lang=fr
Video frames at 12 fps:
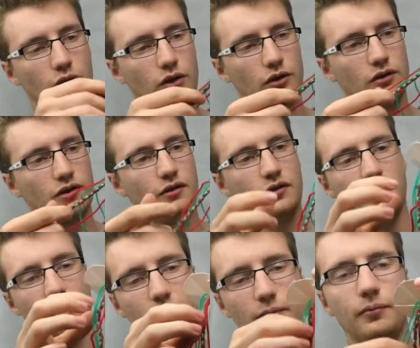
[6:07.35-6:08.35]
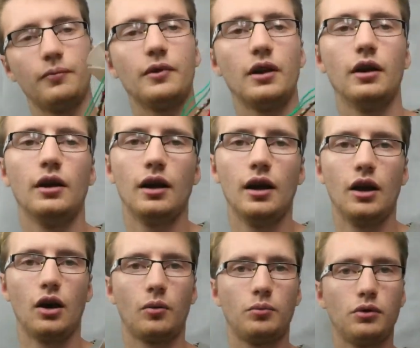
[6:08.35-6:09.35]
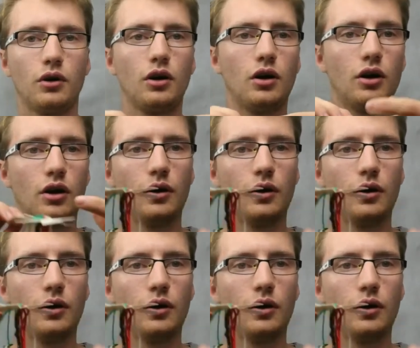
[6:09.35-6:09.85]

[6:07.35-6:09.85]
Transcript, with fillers: c'est fini. Alors, pour, euh,